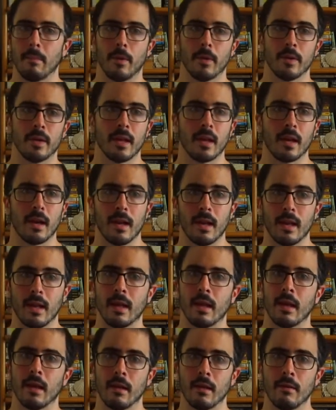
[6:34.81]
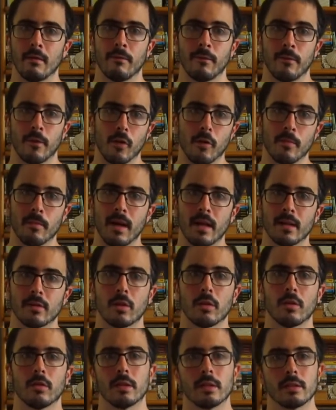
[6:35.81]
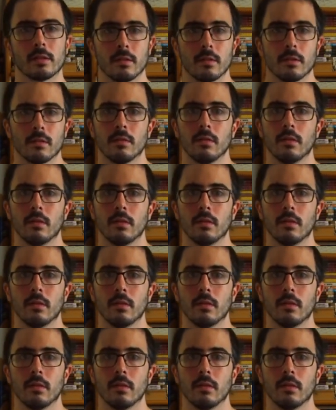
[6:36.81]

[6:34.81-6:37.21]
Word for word: ponerle forma a todo esto.